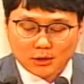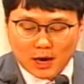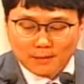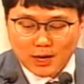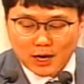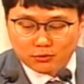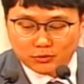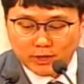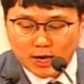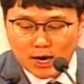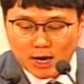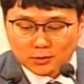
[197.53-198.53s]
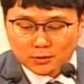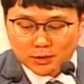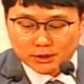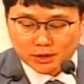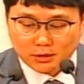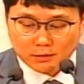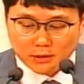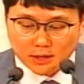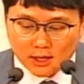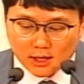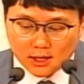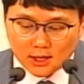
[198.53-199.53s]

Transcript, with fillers: 아마 우리가 알고 계실 겁니다.